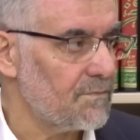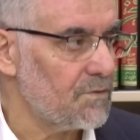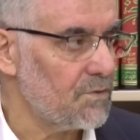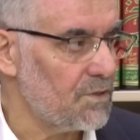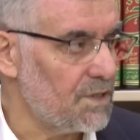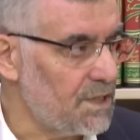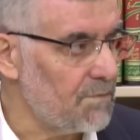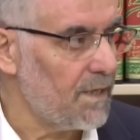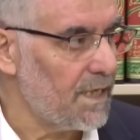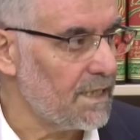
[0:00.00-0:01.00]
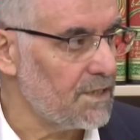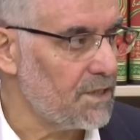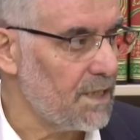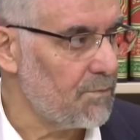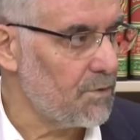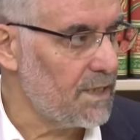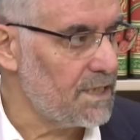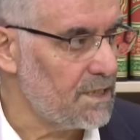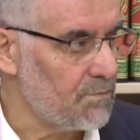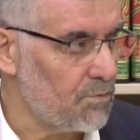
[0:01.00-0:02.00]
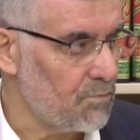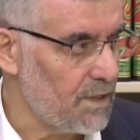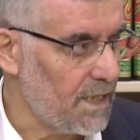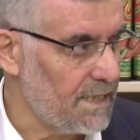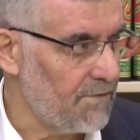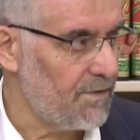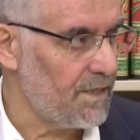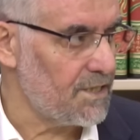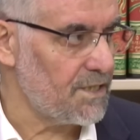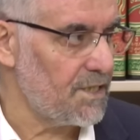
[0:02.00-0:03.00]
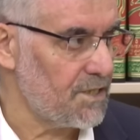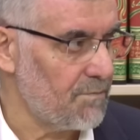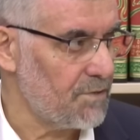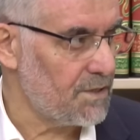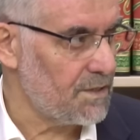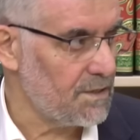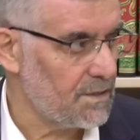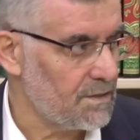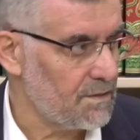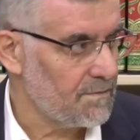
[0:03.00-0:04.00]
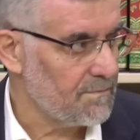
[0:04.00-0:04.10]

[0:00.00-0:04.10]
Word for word: Çok ciddi manada şey yapıyorlar. Siz bunu mutlaka defalarca yaşamışsınızdır.